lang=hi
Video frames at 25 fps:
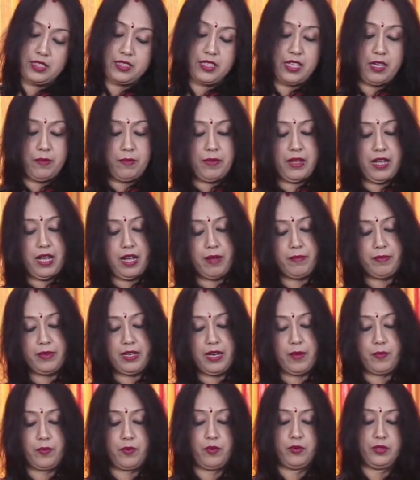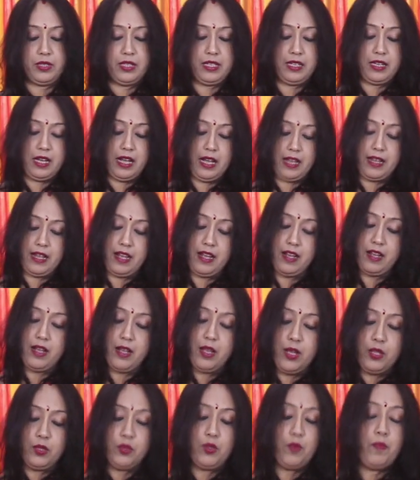तसर में हमने आपको दिखाया
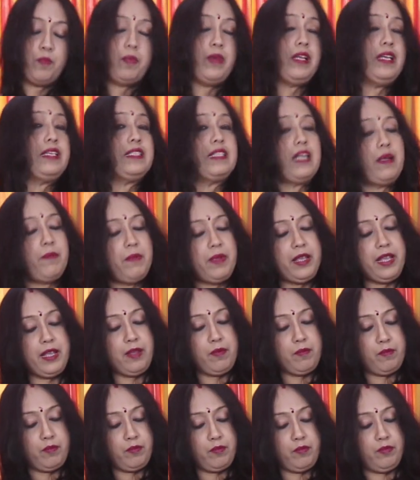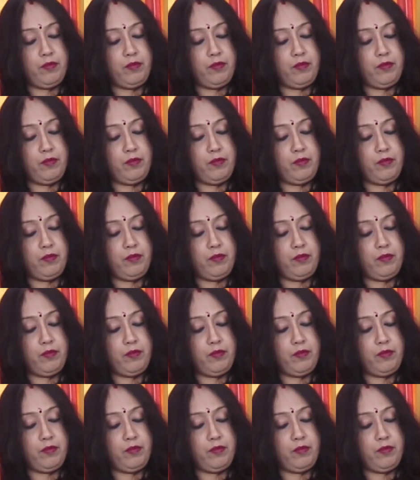तो प्लीज़ हमें